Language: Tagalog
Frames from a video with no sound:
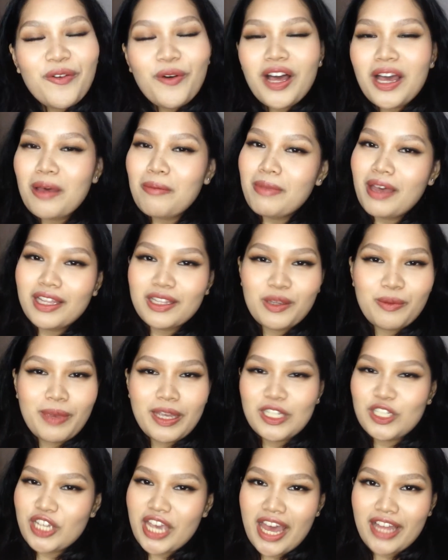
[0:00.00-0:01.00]
Welcome back to my
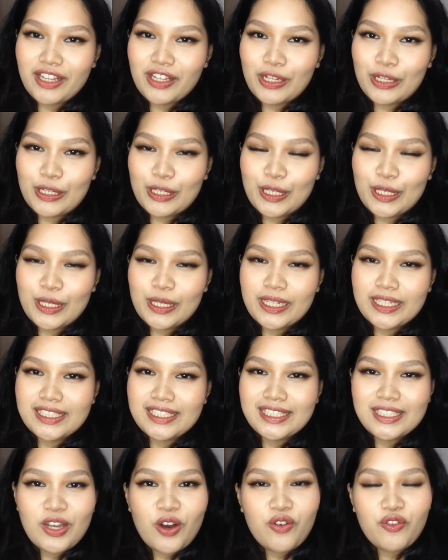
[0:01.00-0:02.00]
channel.
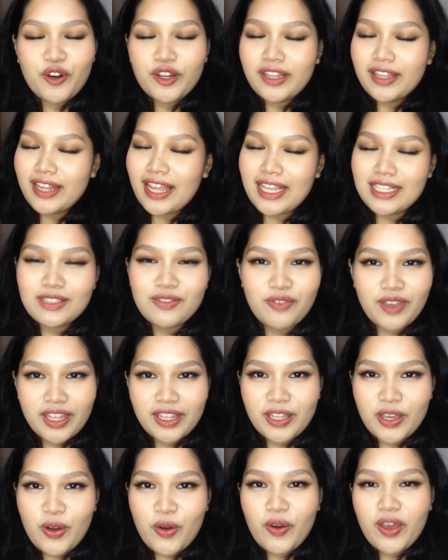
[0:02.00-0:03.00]
So for today's
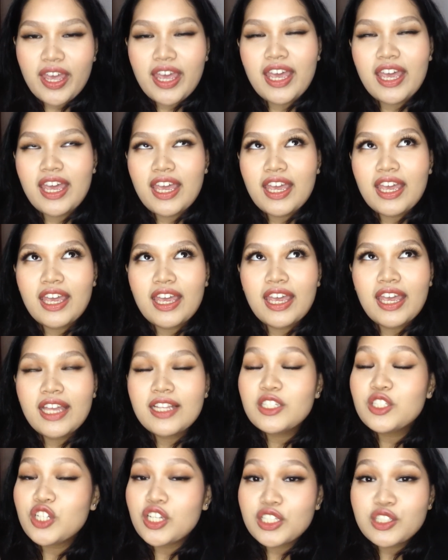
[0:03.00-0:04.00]
video, eh,
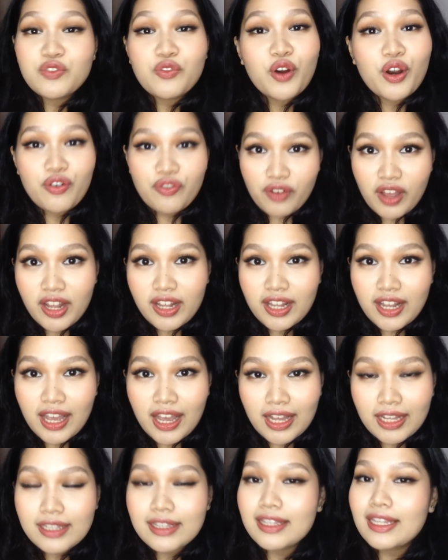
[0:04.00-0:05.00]
just for fun
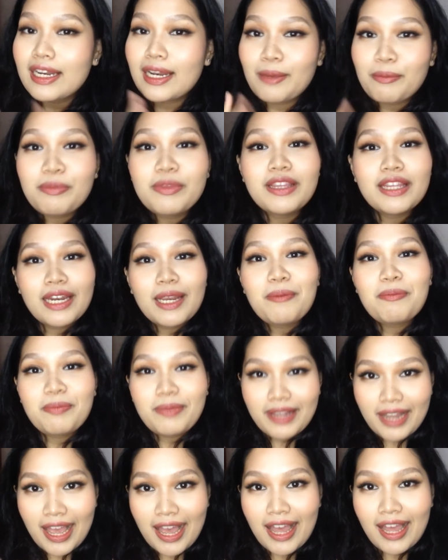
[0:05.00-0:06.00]
lang, trip trip
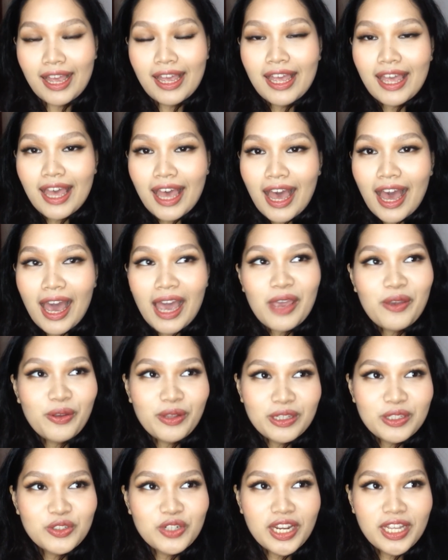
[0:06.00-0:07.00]
lang, I
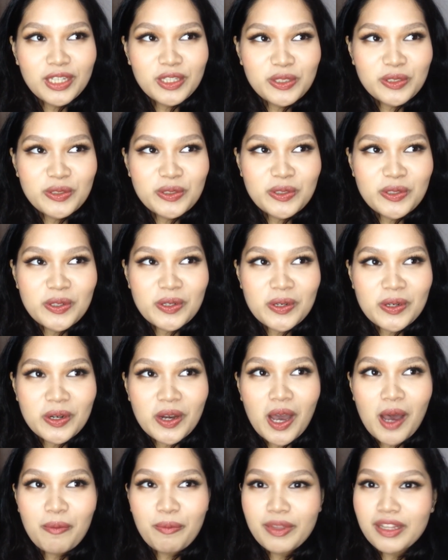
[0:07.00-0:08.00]
will try to
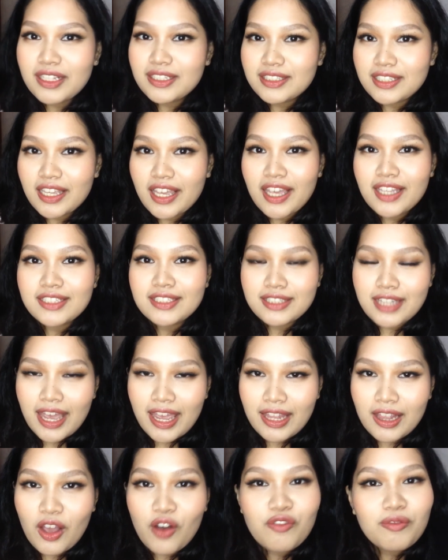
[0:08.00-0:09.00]
copy the singing
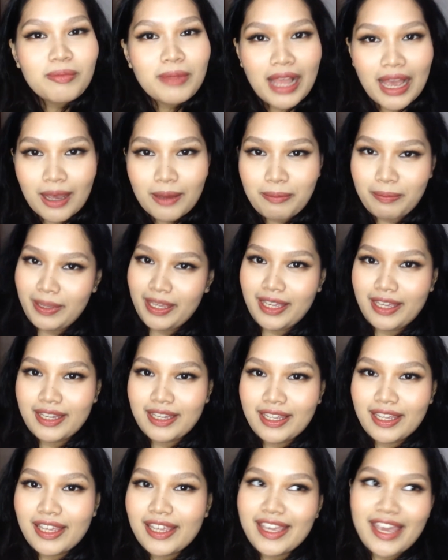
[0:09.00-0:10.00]
style of Blackpink.
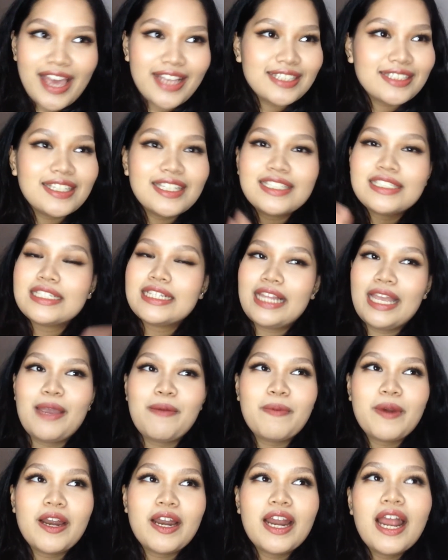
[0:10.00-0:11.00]
Yes,
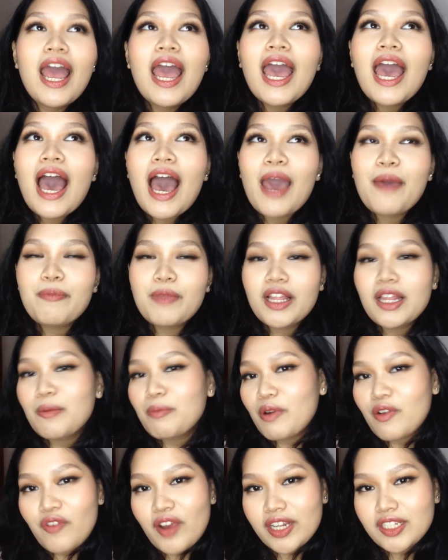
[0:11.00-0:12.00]
disclaimer, I'm not a
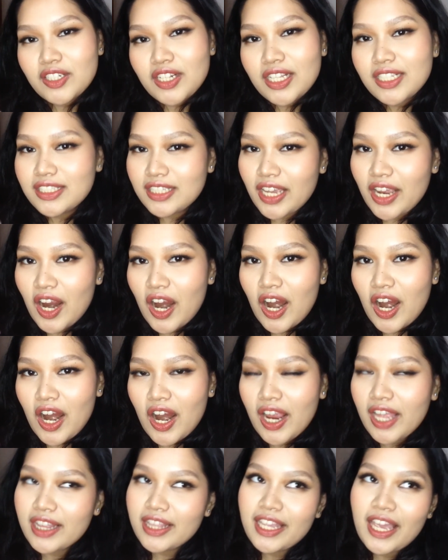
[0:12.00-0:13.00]
professional
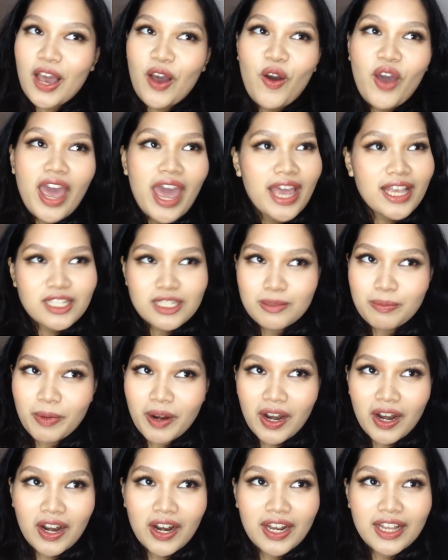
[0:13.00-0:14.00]
singer, hindi ako
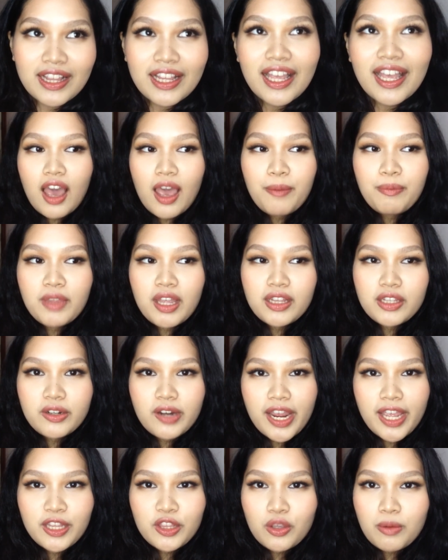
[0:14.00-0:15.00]
expert. I'm not
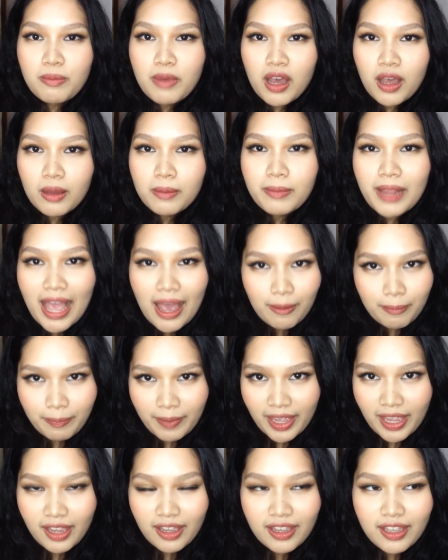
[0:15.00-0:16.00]
trying to mock
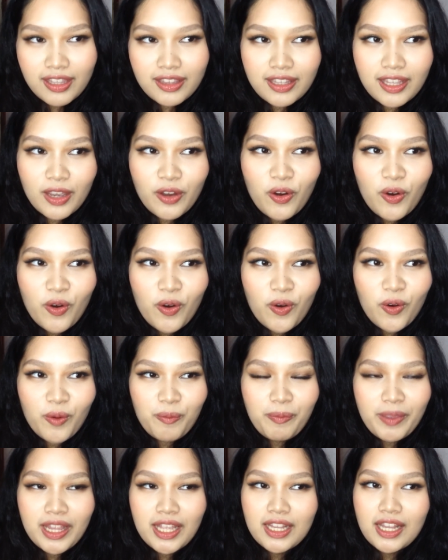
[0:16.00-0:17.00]
Blackpink, hindi ko
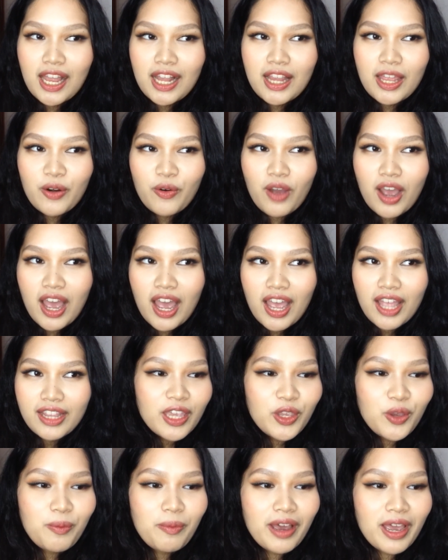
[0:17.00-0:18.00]
pinaglalaruan.
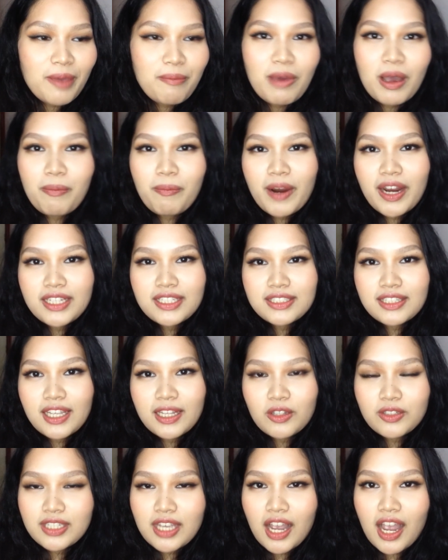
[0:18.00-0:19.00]
Yung mga ibang parts
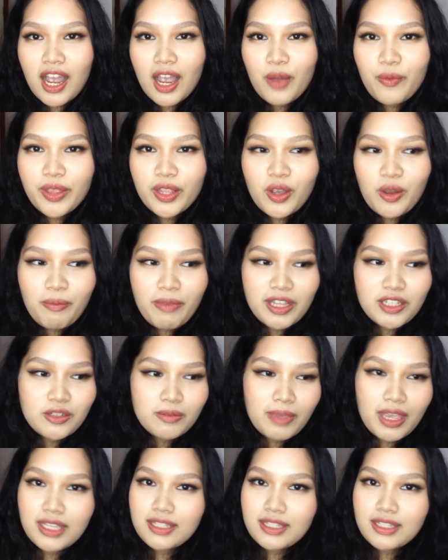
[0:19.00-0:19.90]
dito sa gagawin ko, medyo may